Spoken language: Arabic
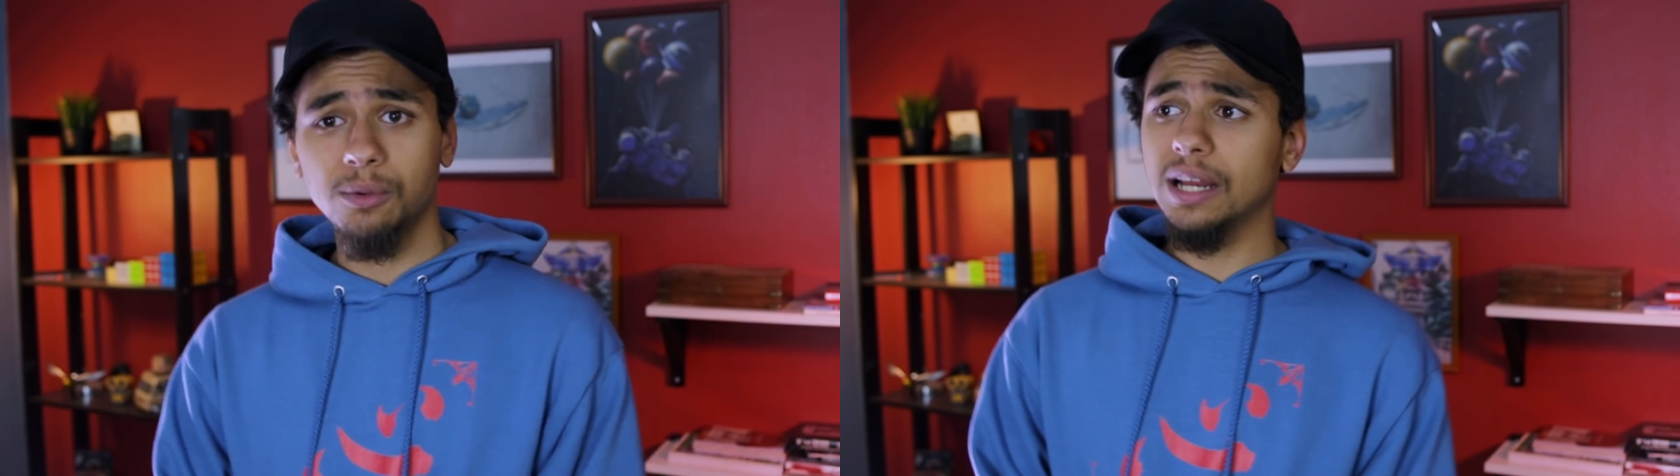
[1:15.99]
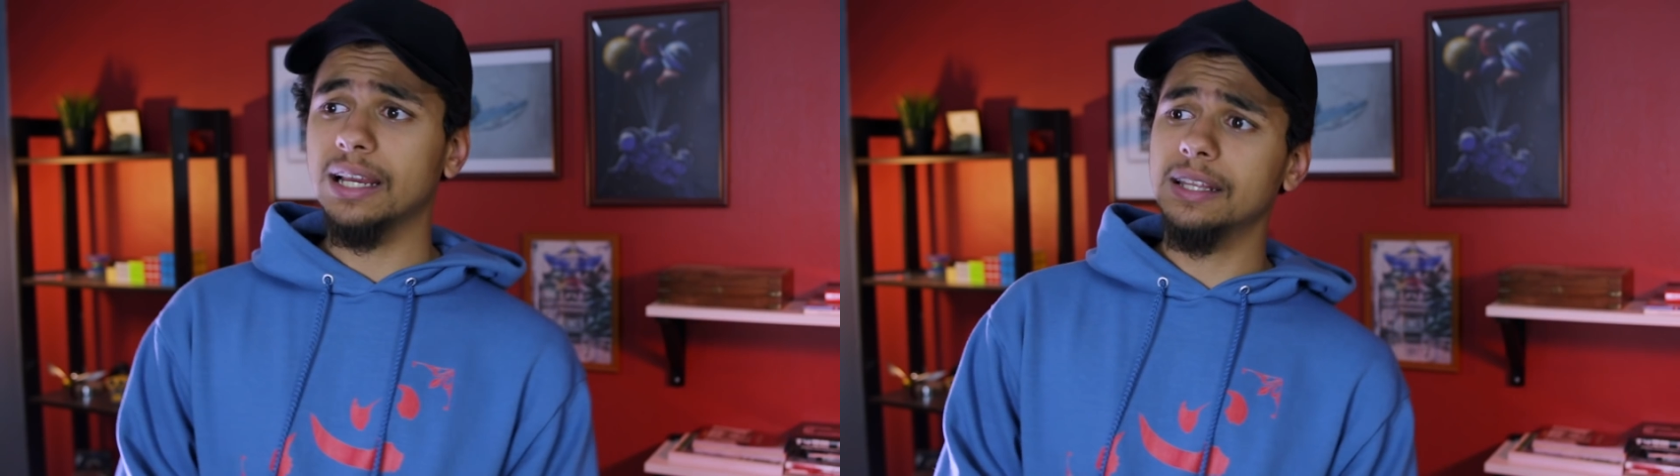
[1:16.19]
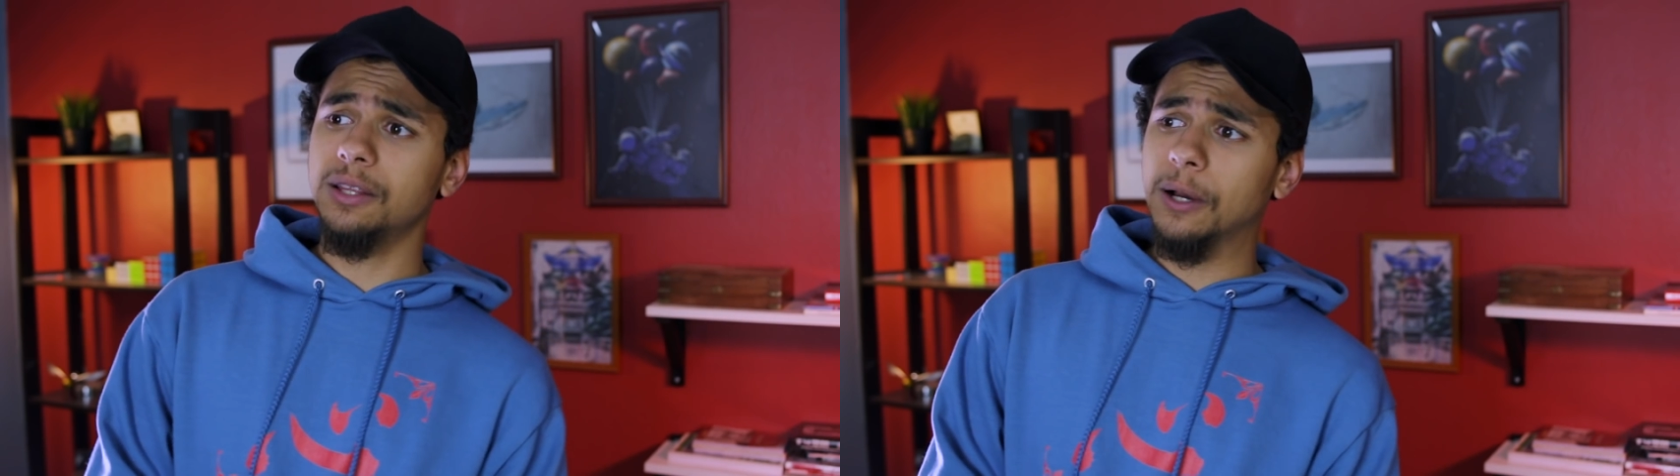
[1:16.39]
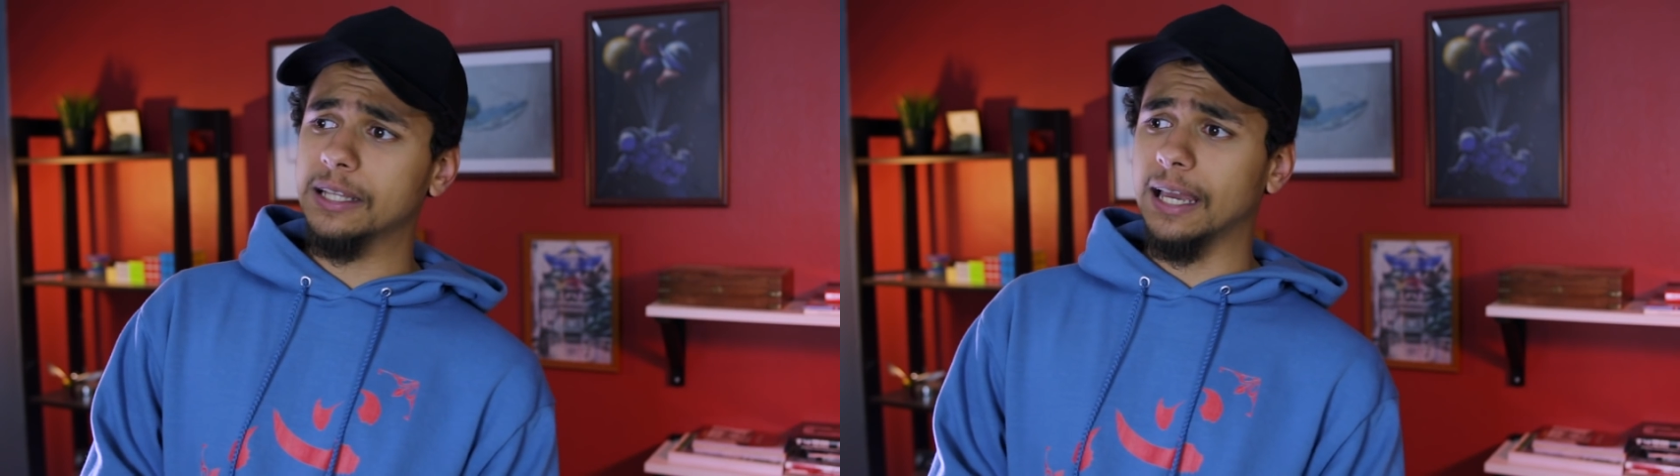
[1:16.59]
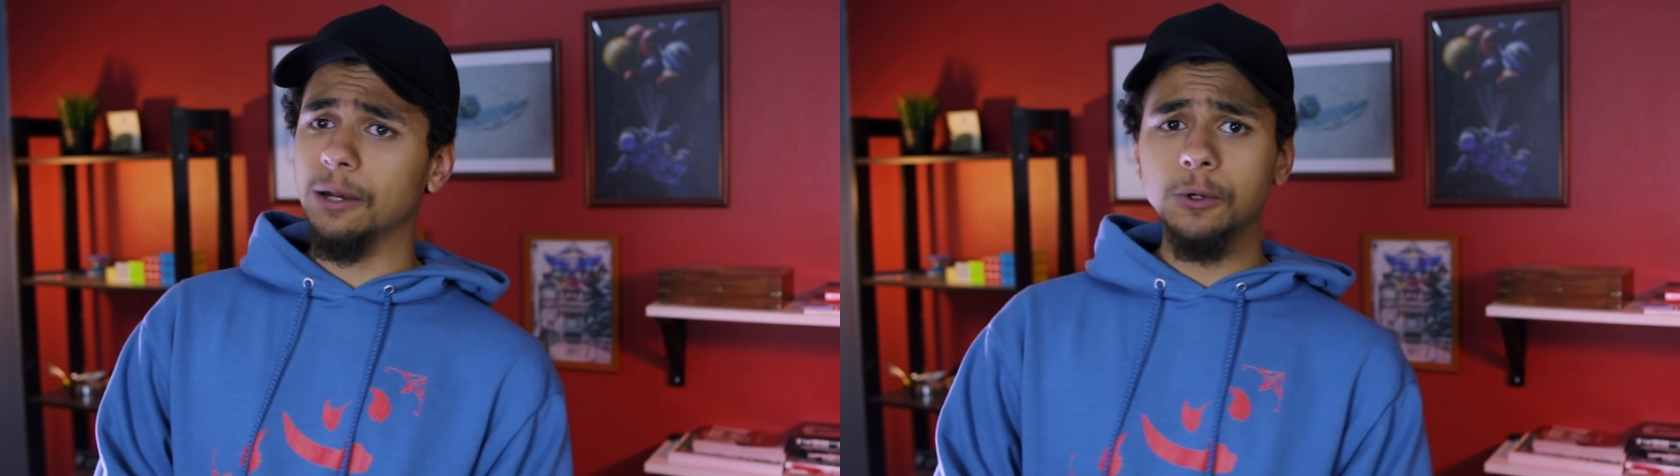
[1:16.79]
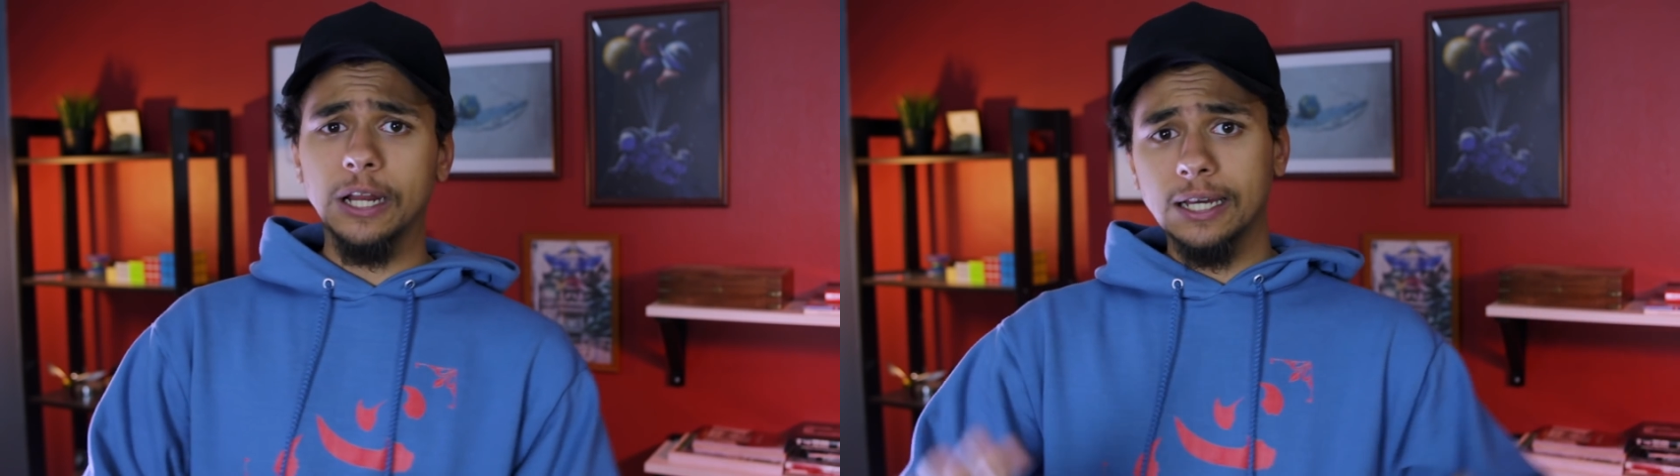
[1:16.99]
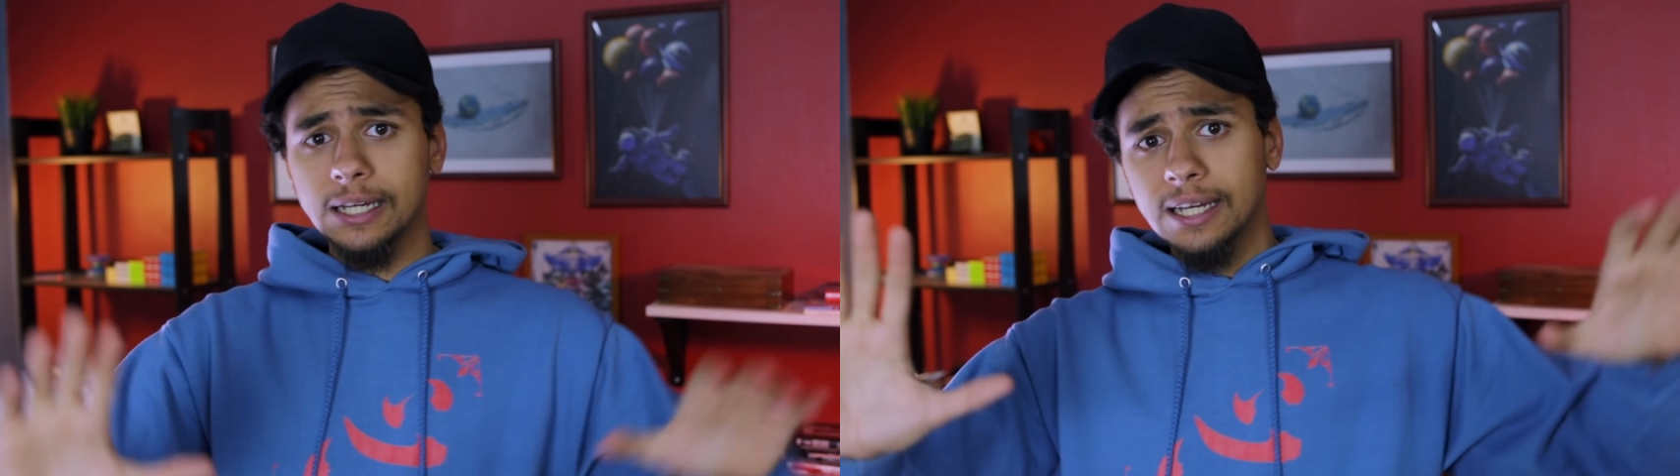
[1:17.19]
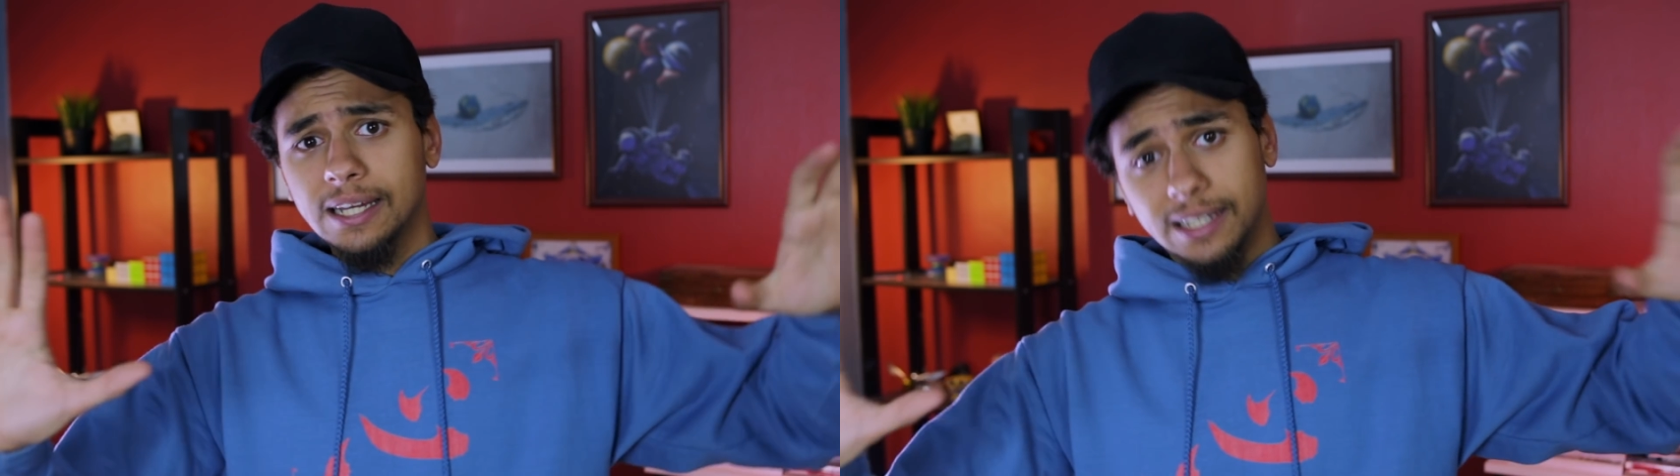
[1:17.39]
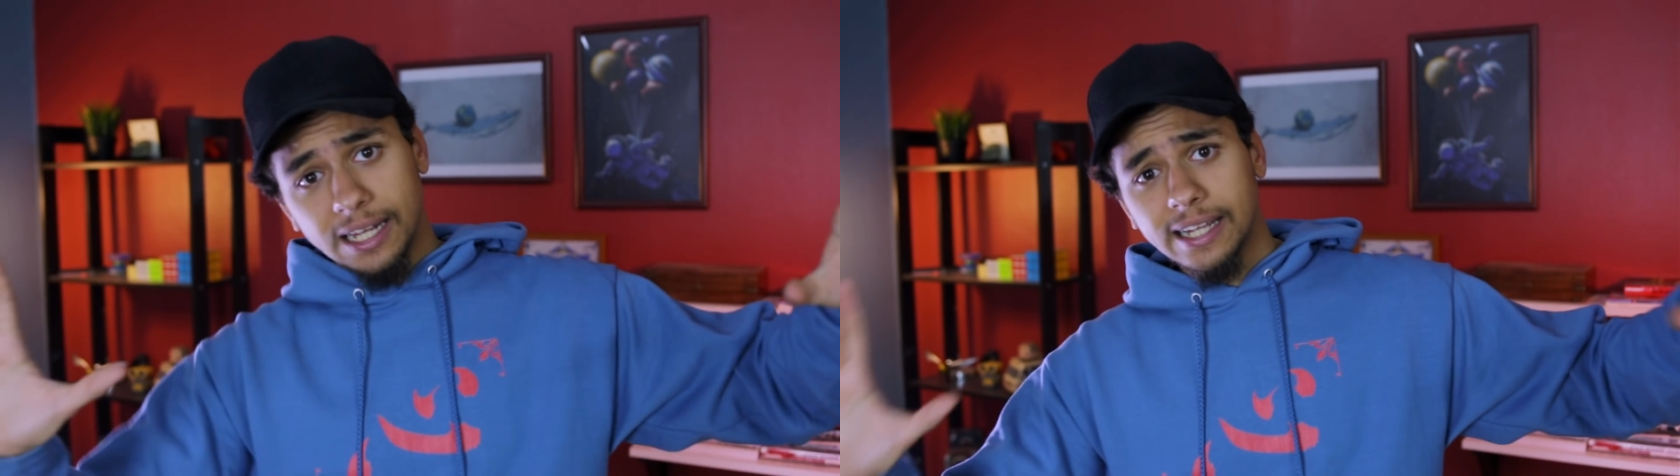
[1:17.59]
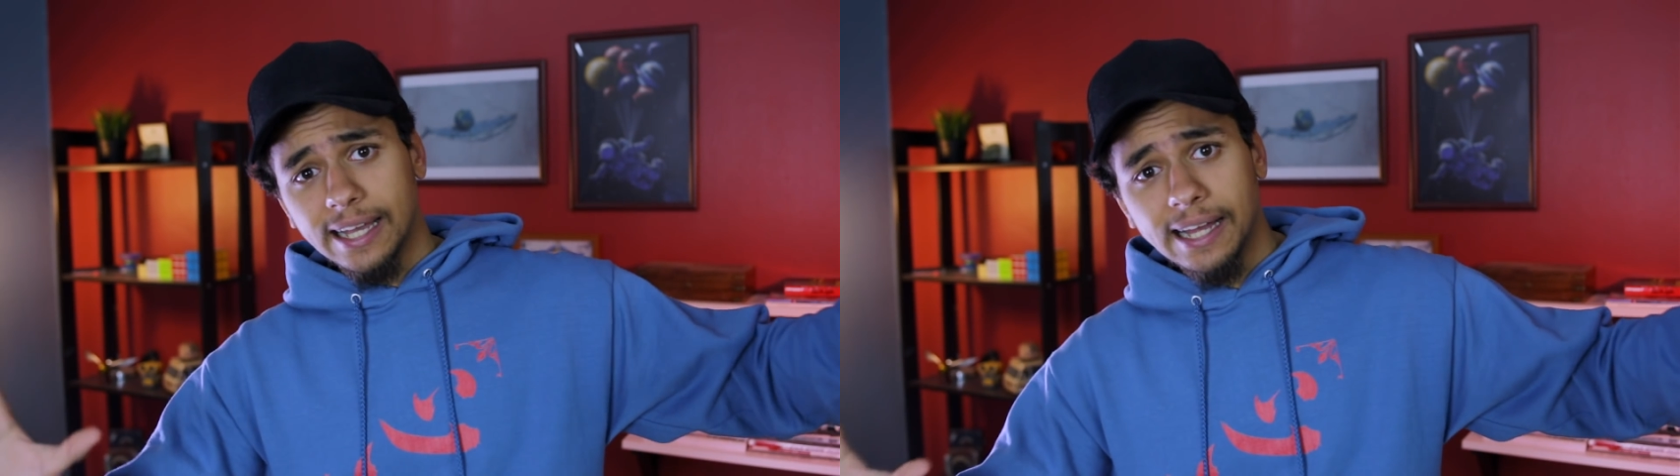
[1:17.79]
ولكن دلوقتي خلونا
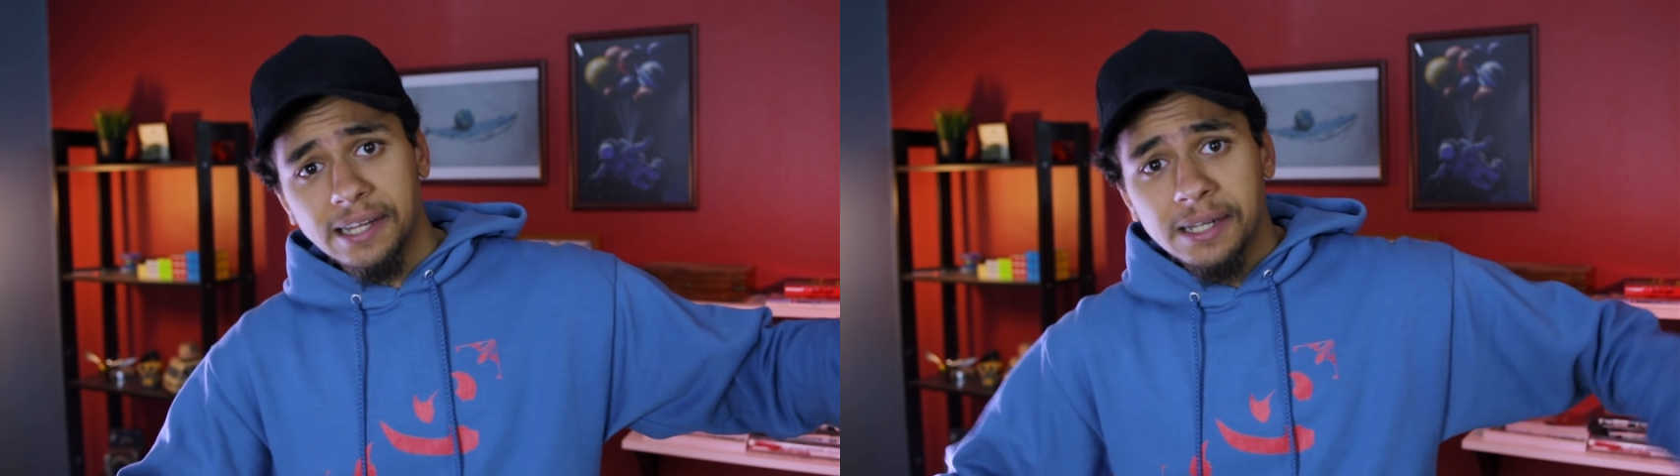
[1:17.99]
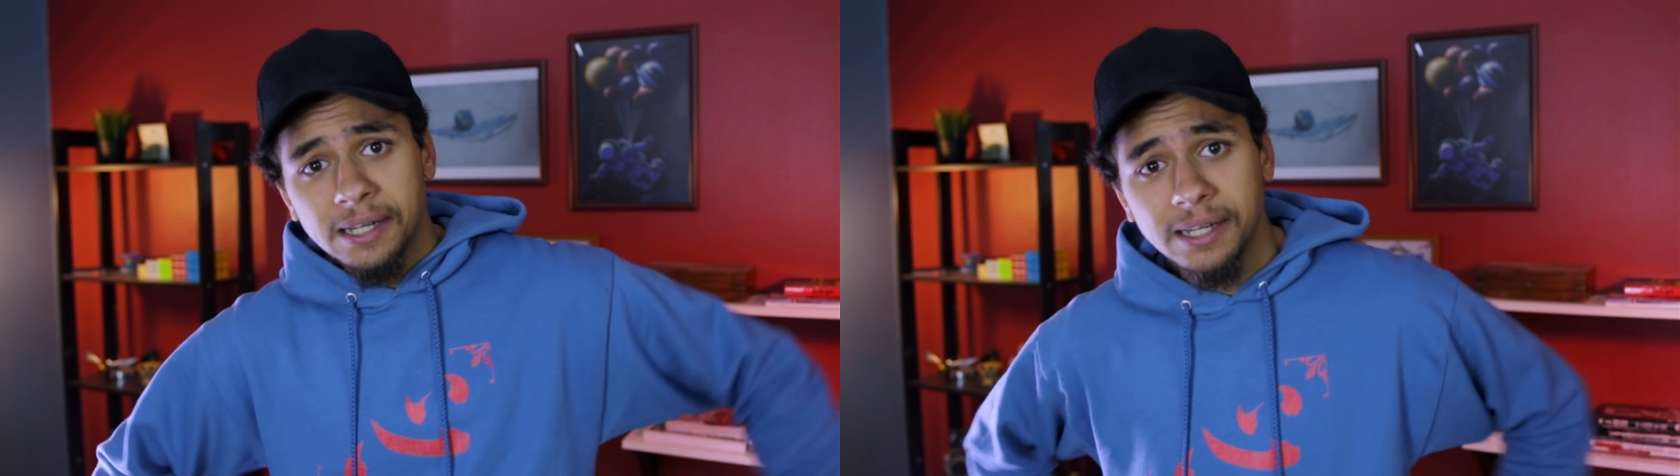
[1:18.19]
نرجع